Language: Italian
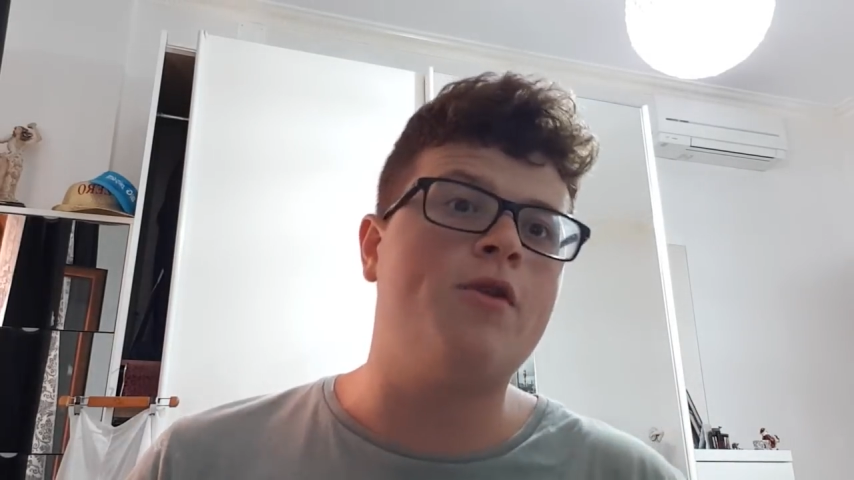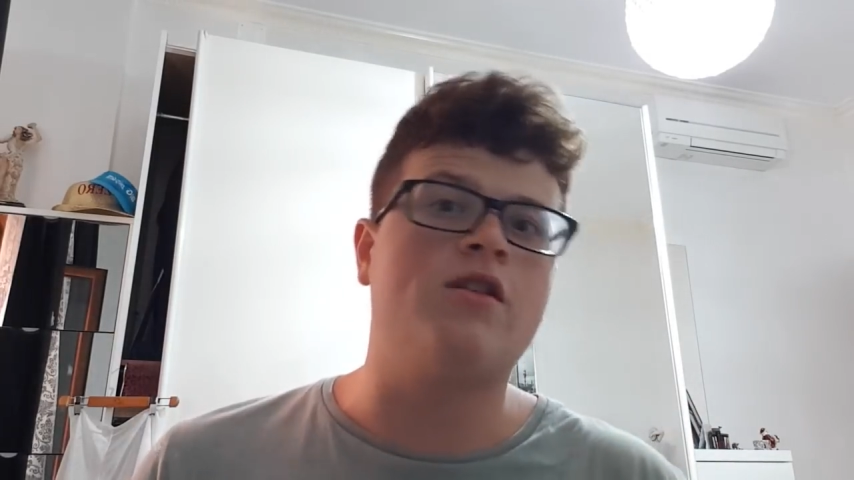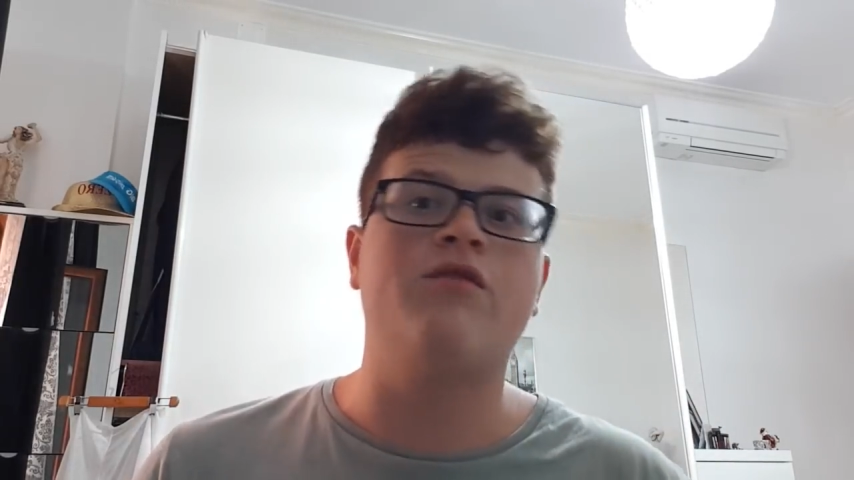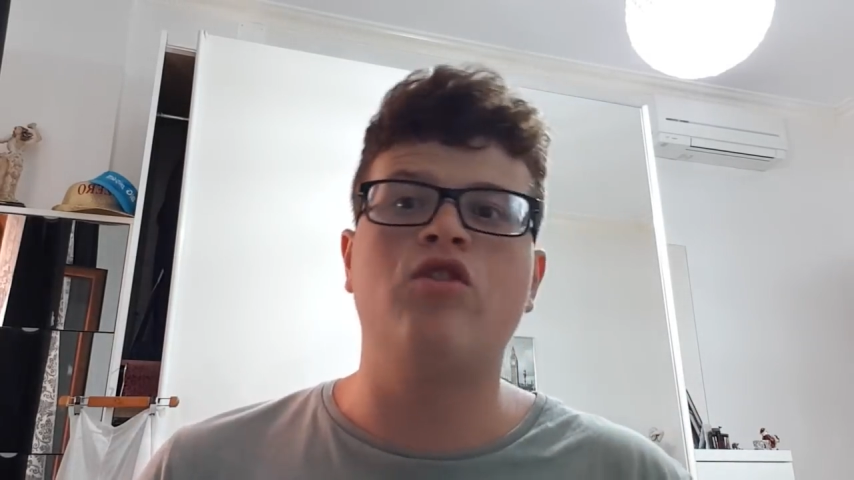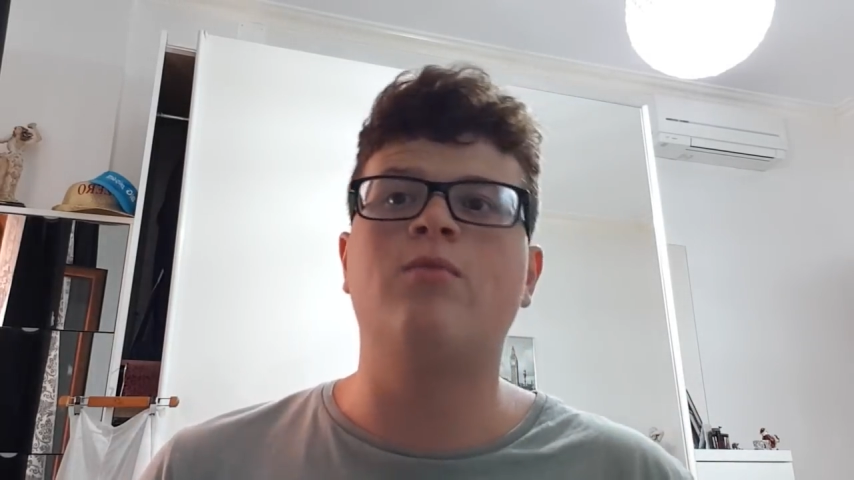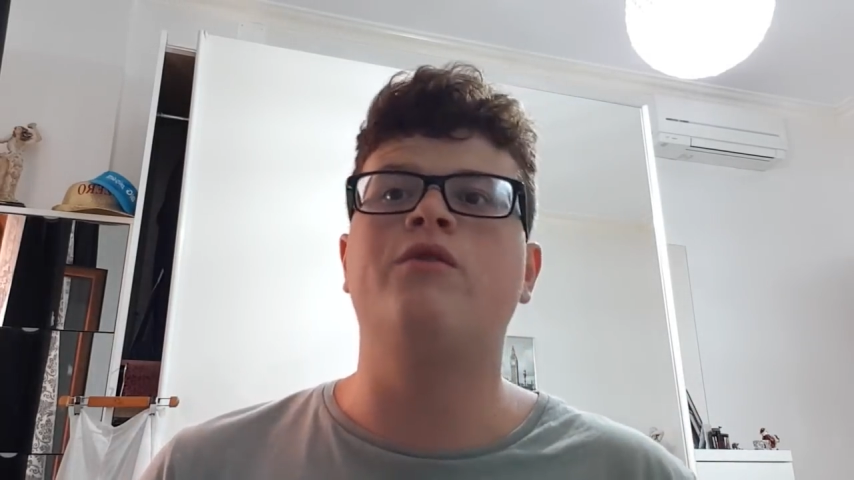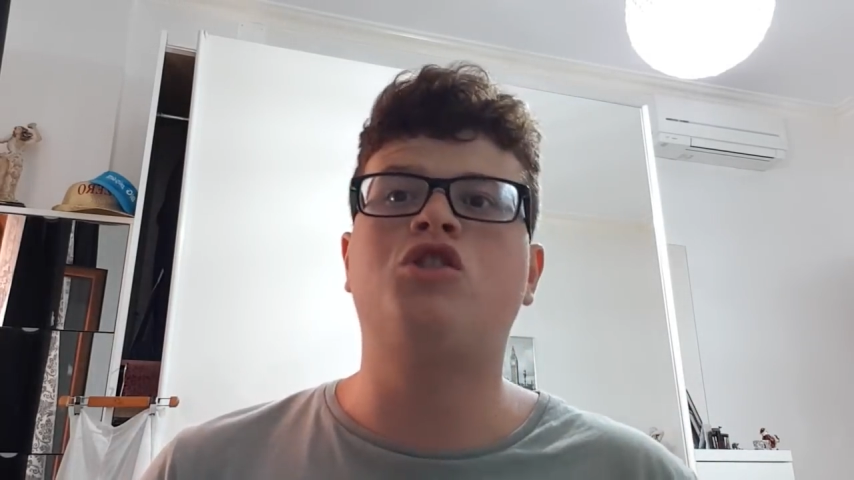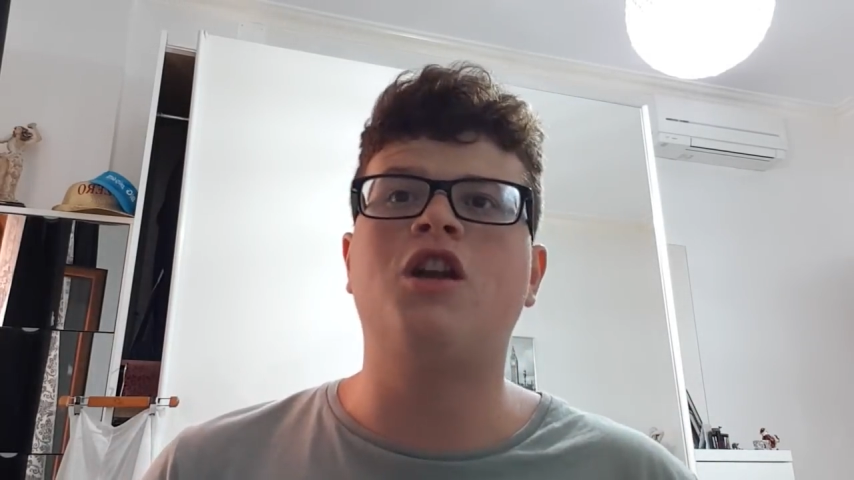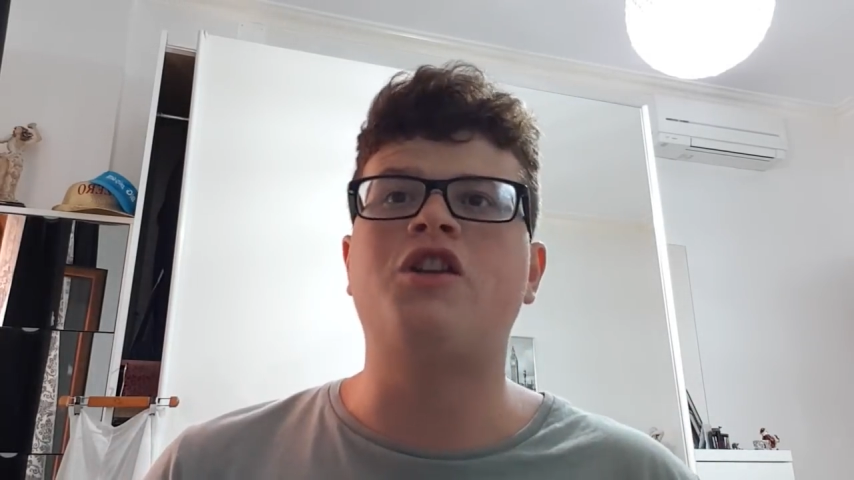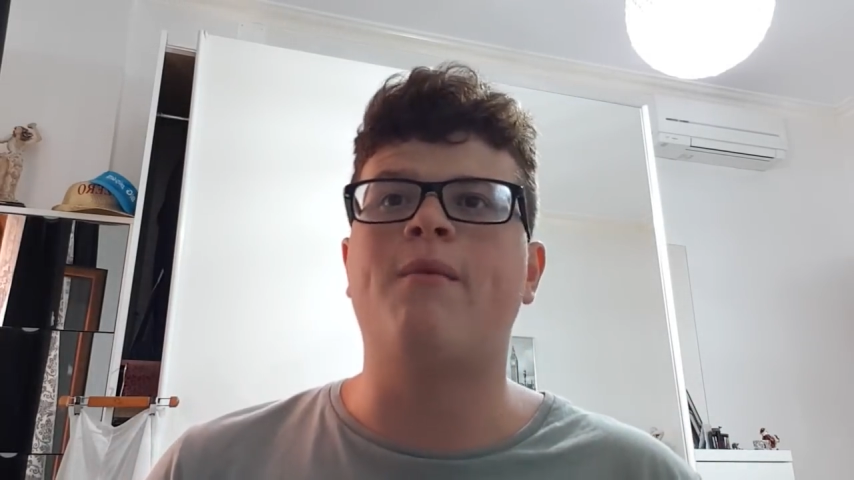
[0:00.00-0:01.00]
però se vogliamo
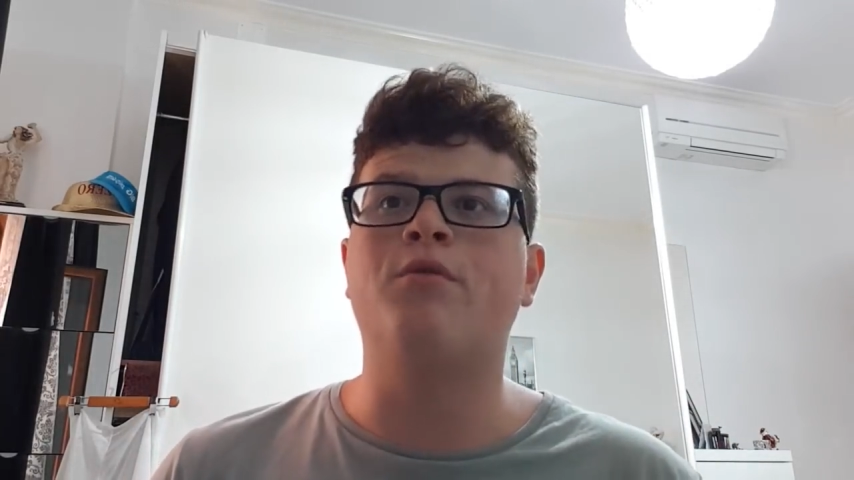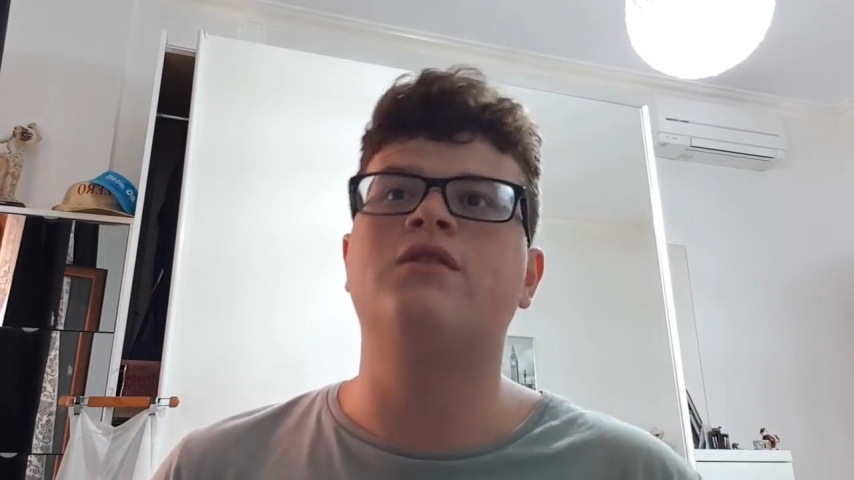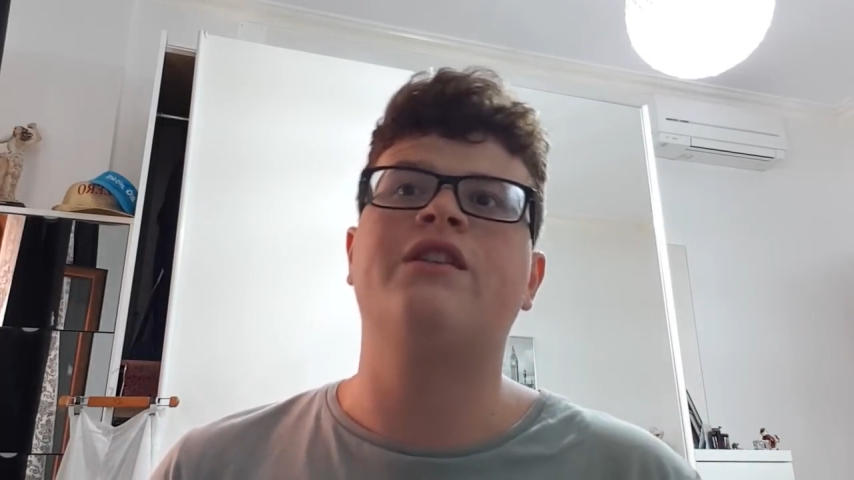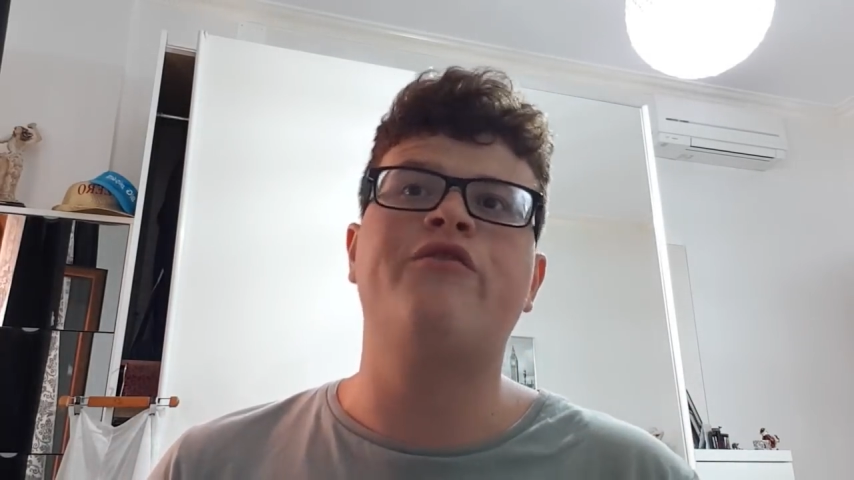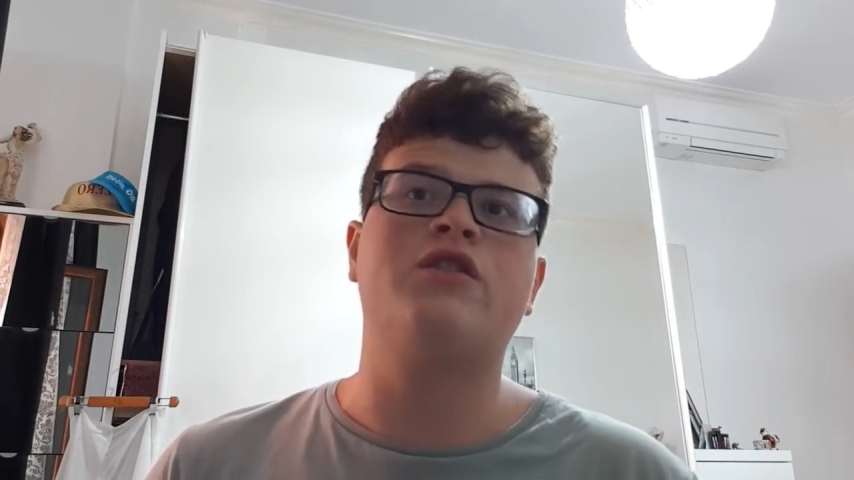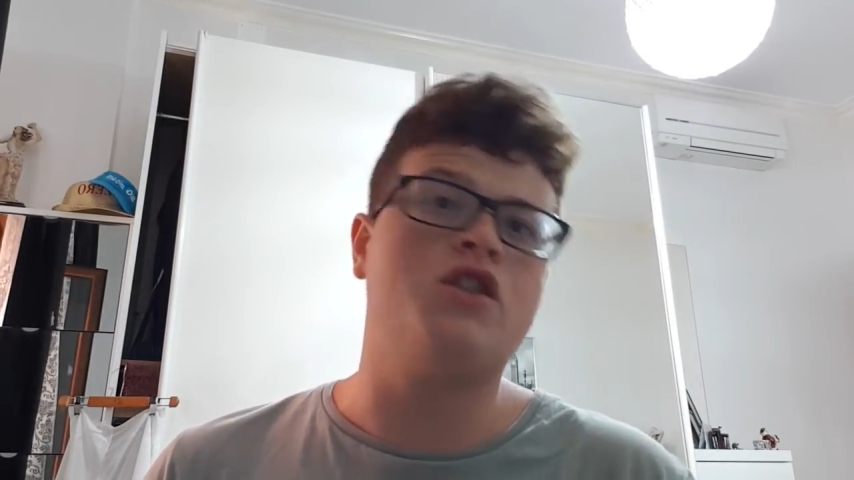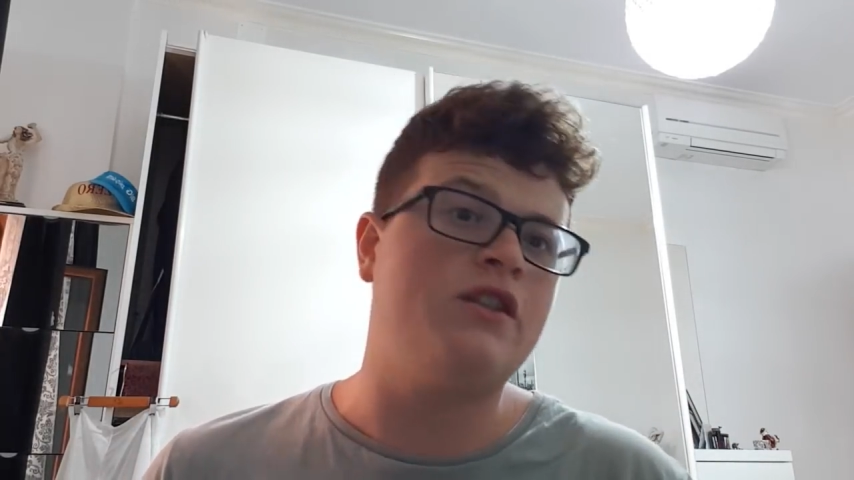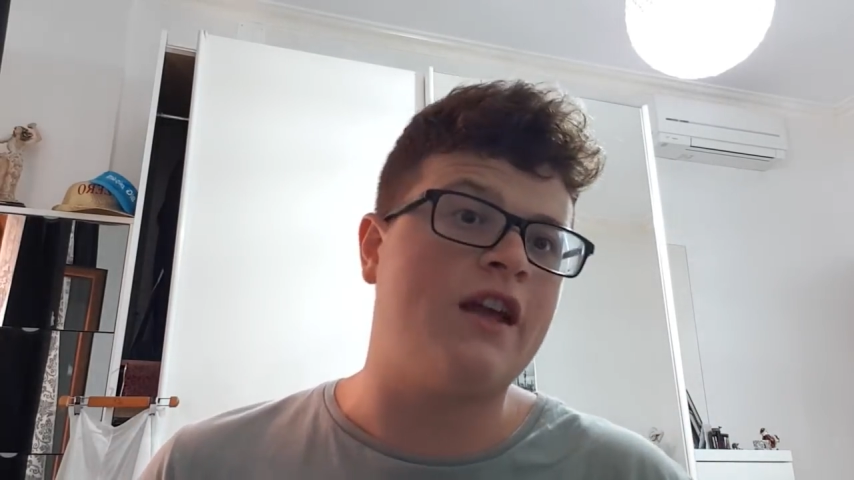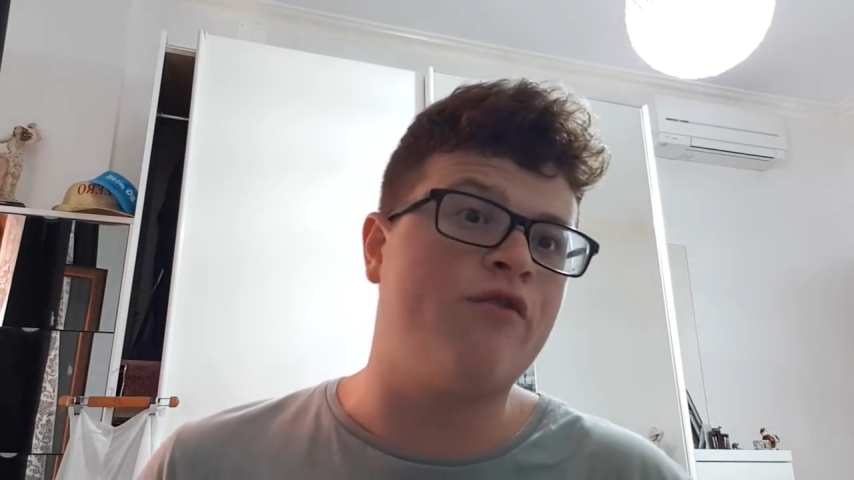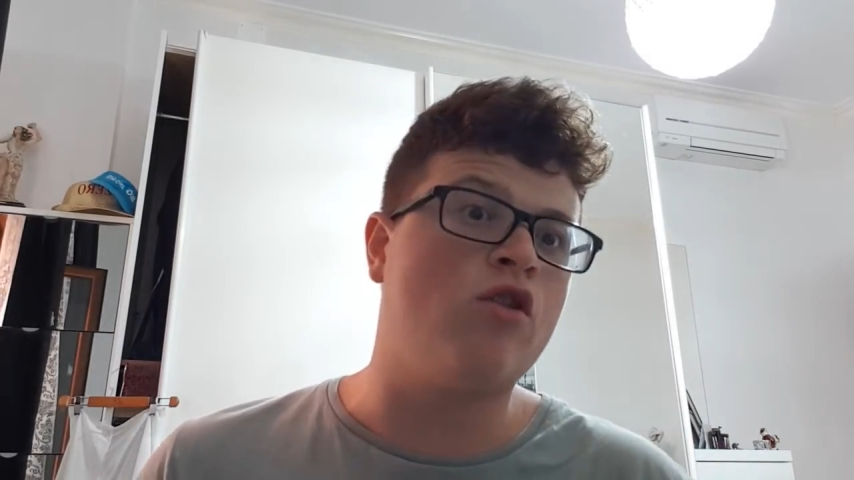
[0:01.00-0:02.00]
vincere la Champions forse
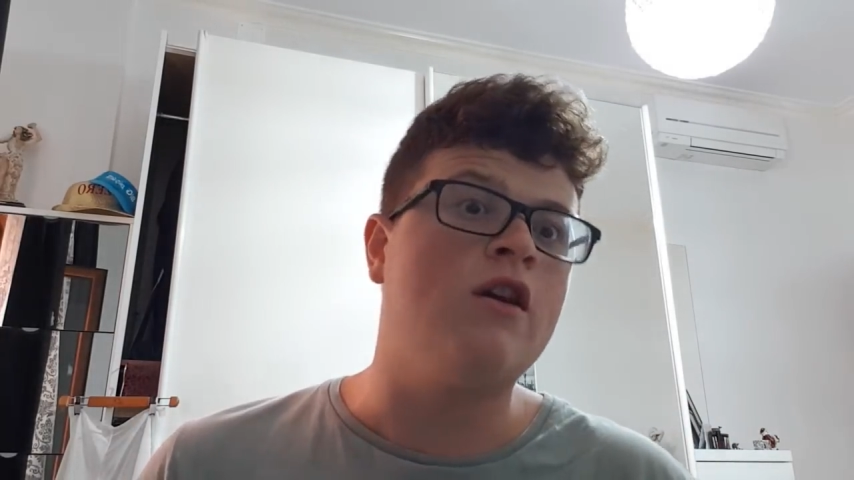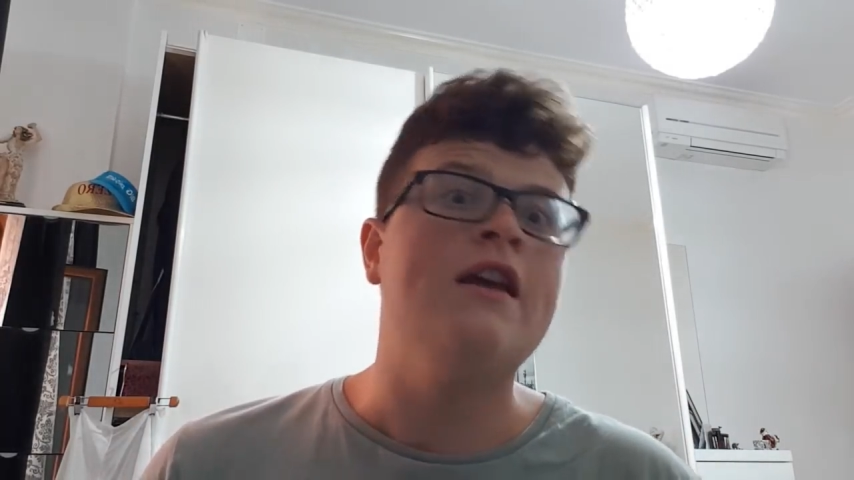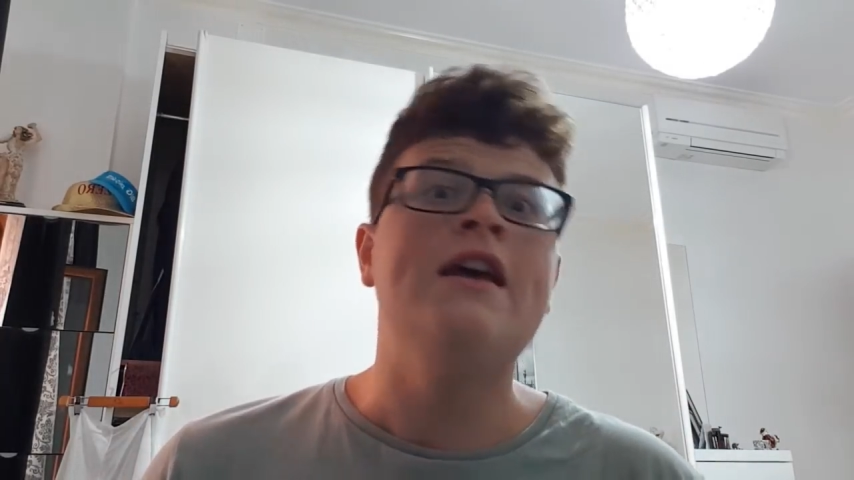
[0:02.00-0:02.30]
ci servono